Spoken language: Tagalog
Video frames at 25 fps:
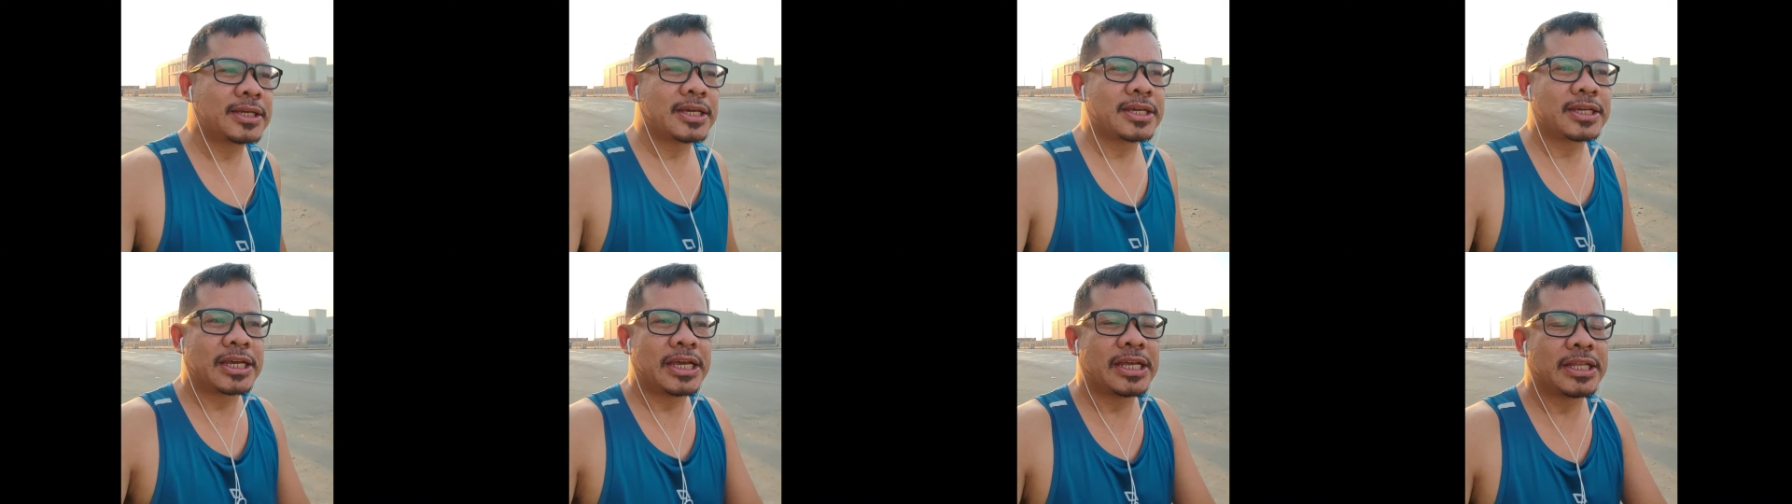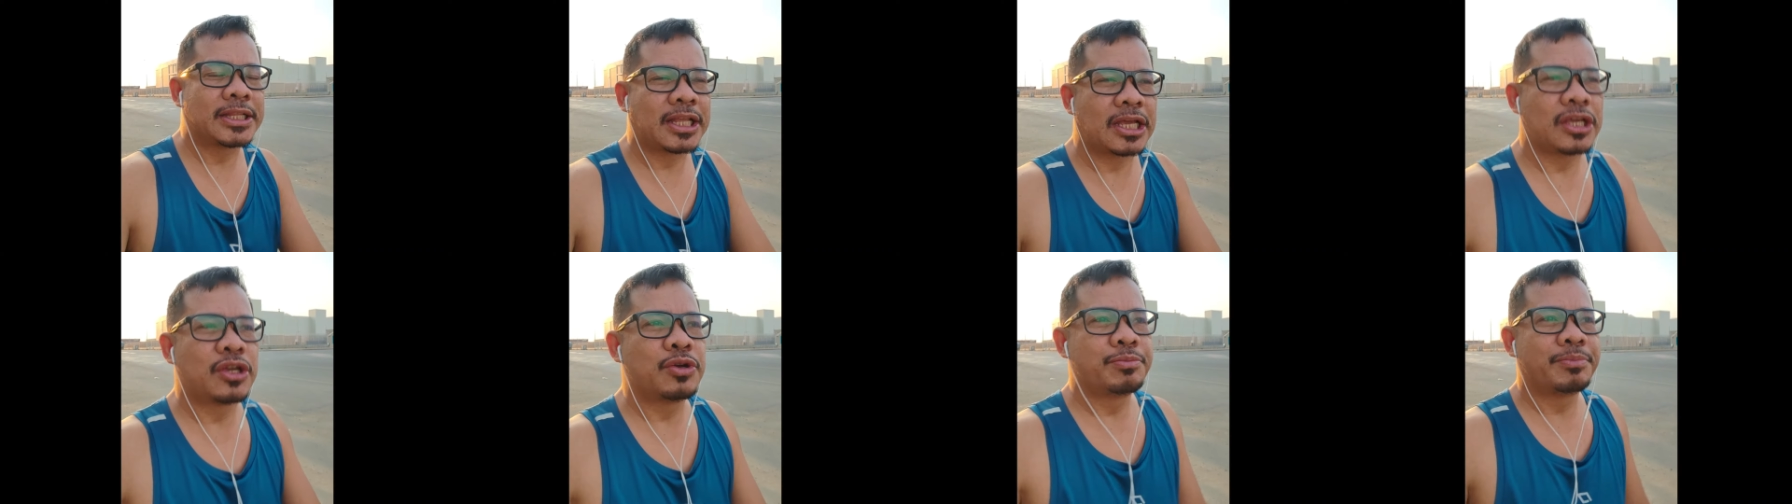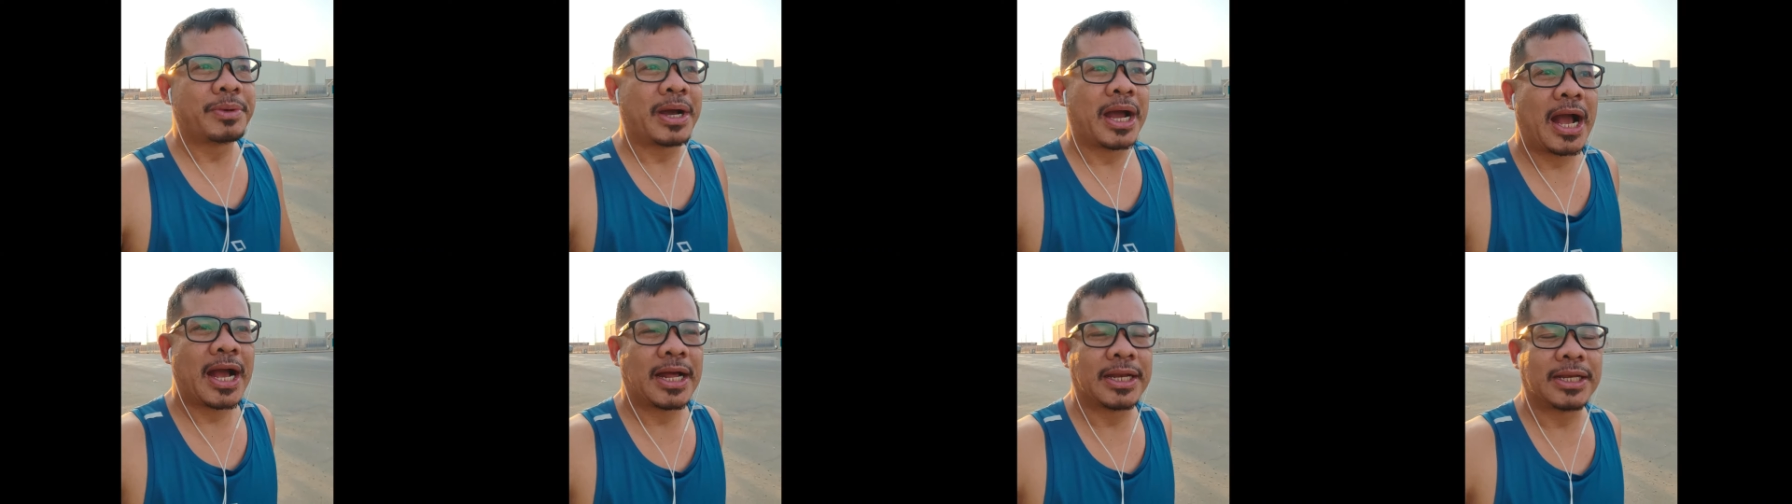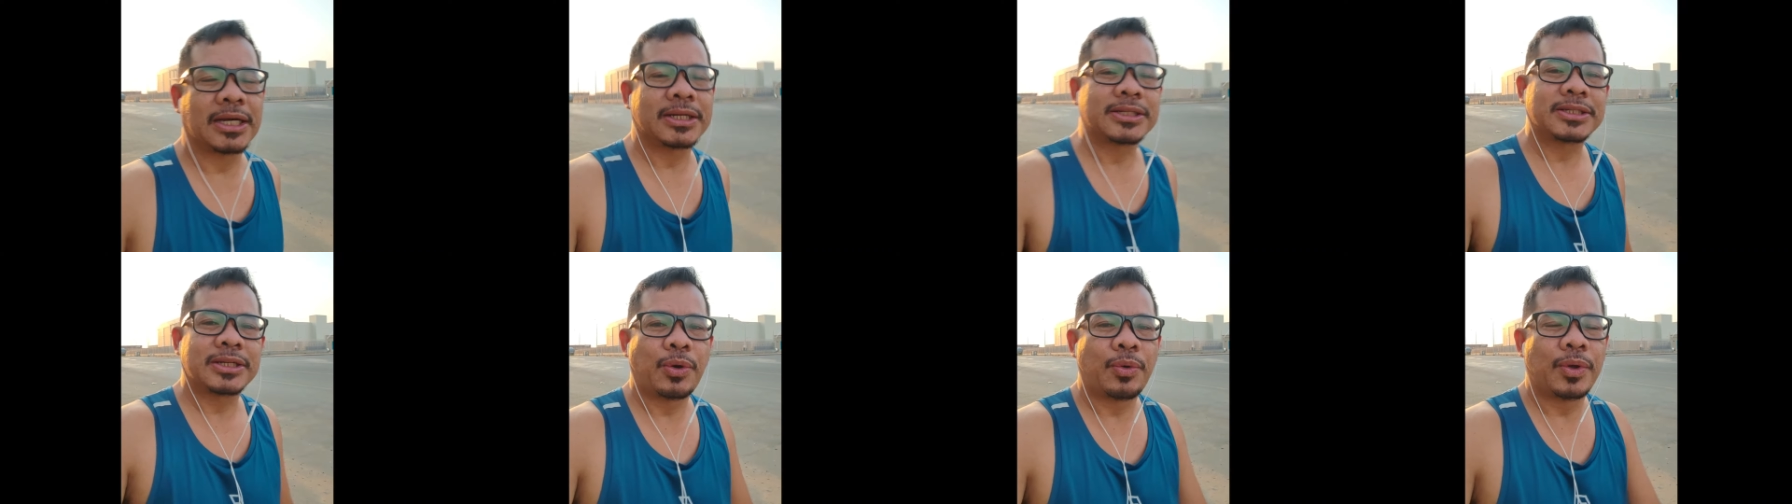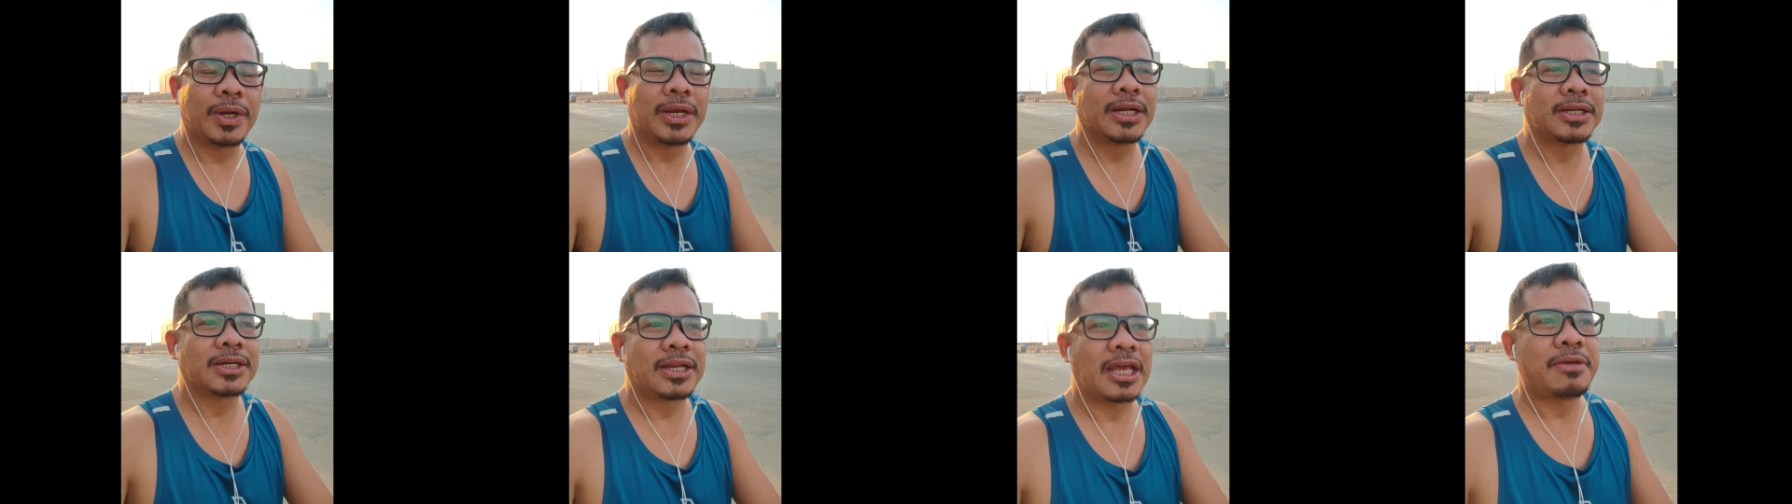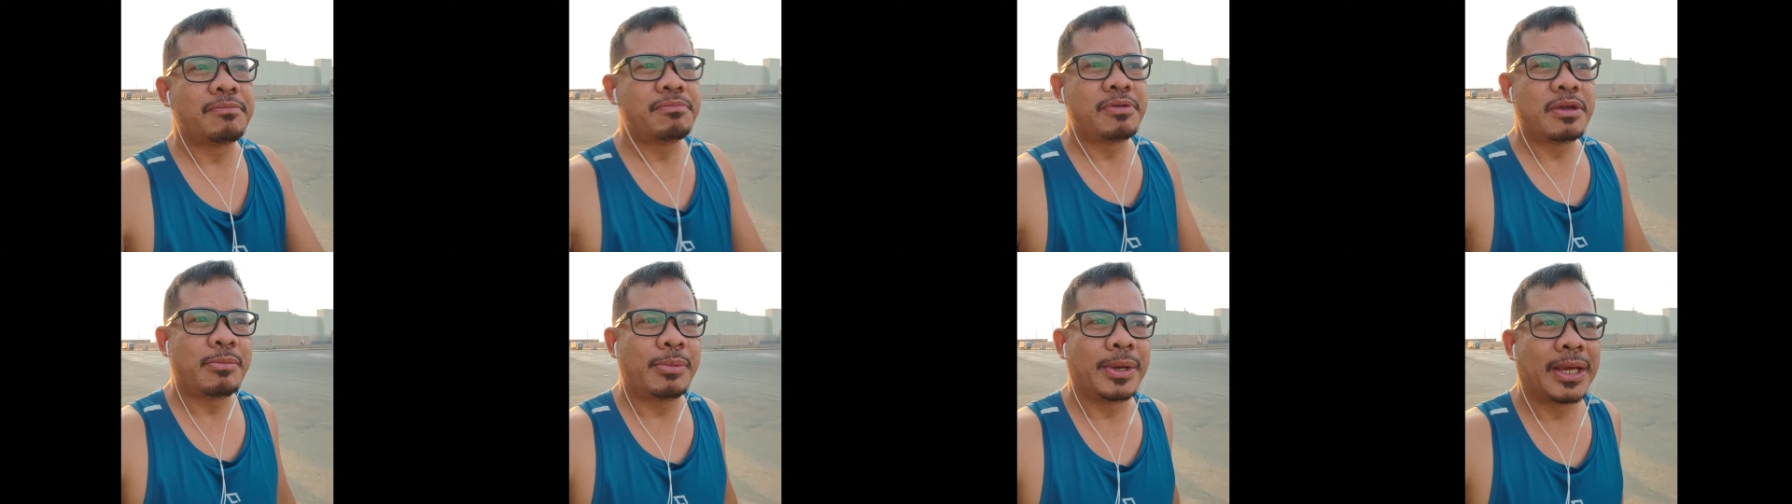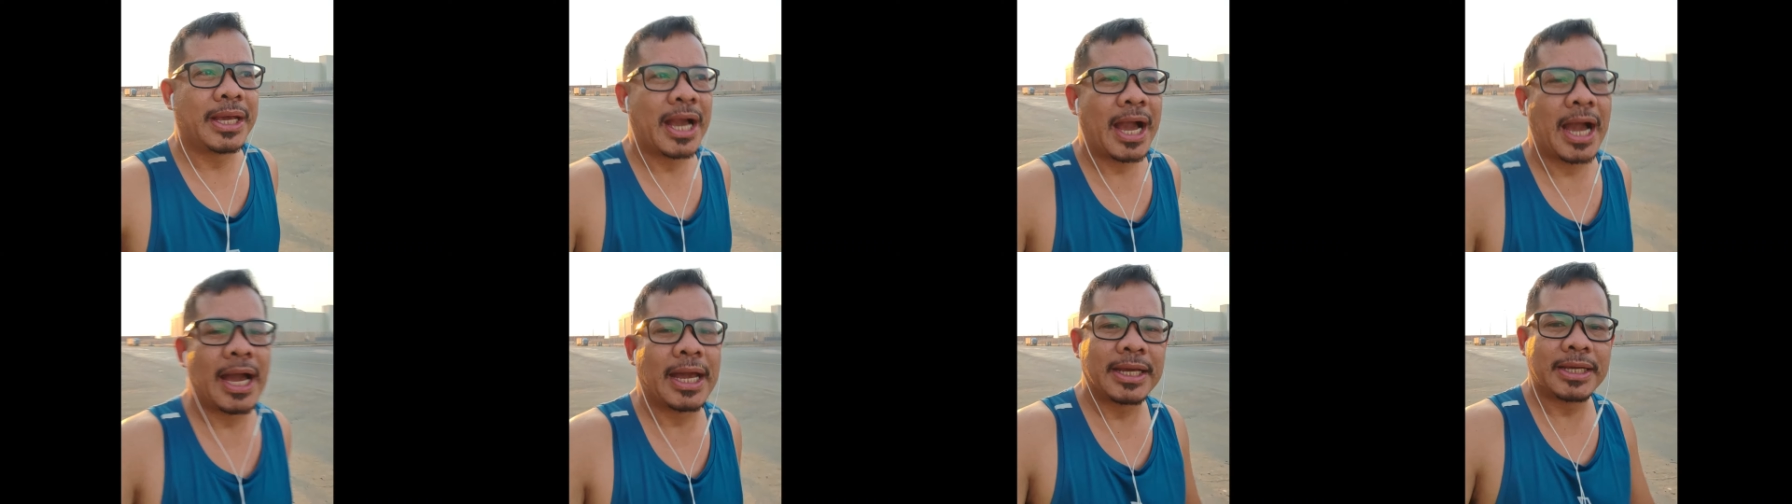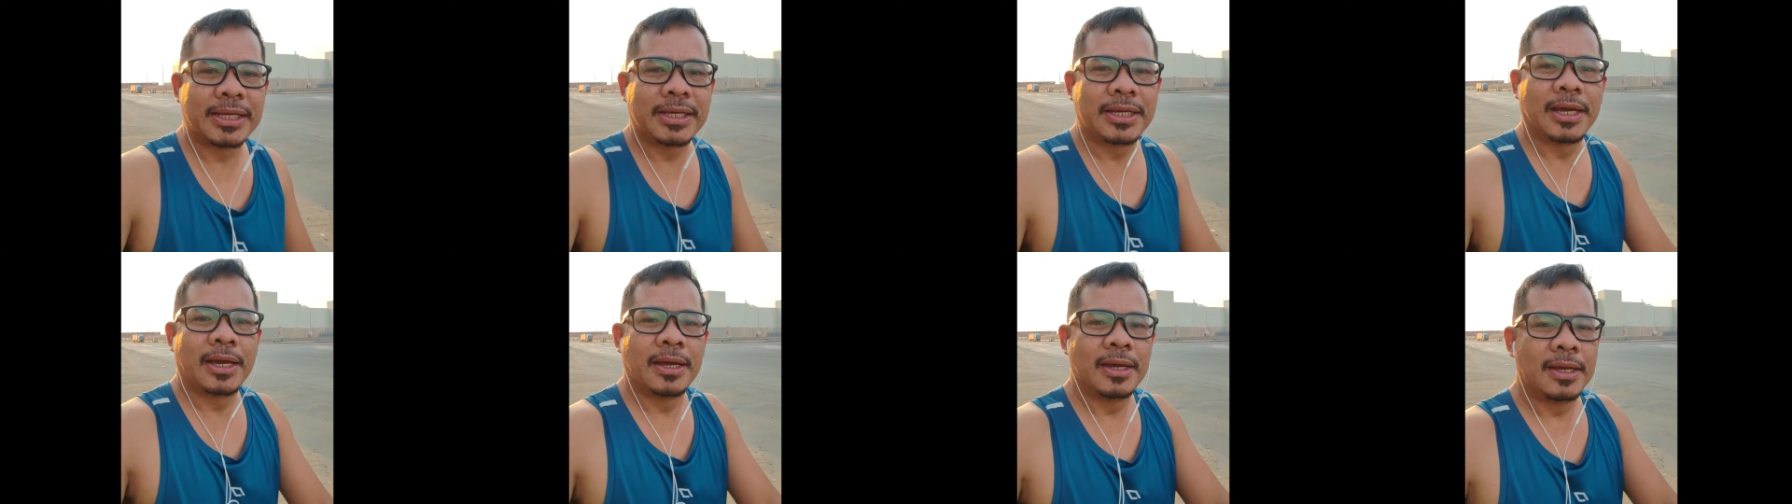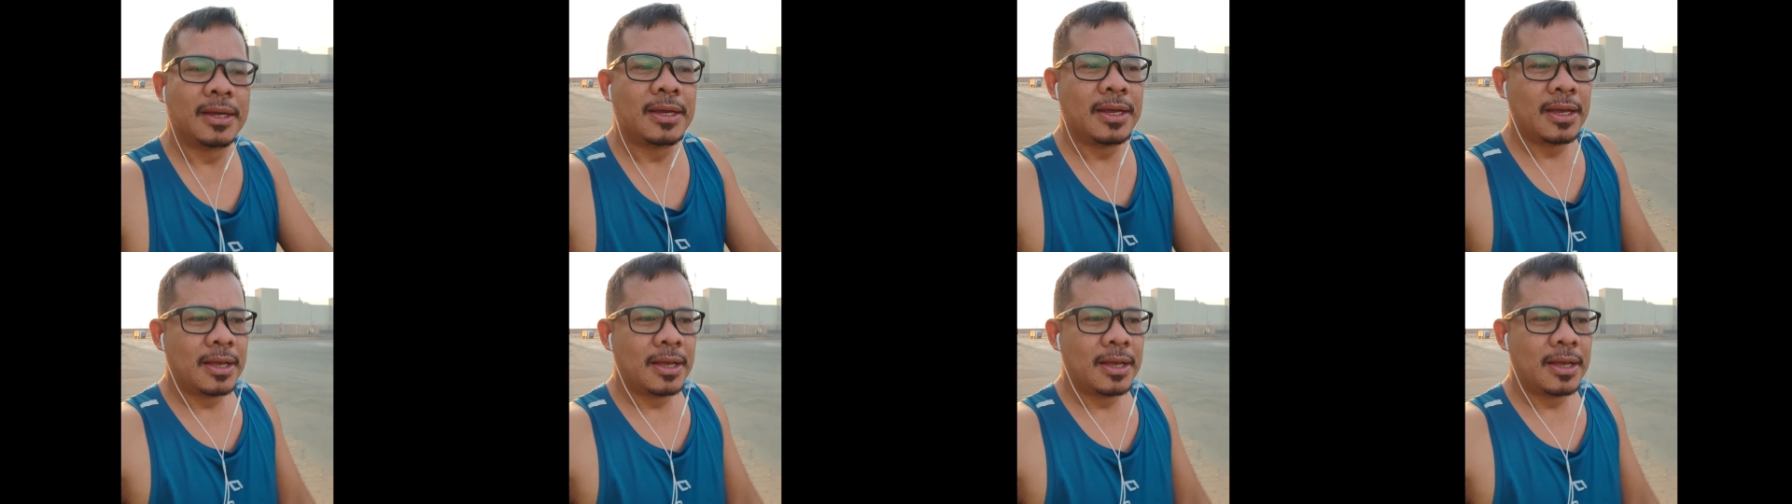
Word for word: nakikita yung mga anak na walang naibibigay.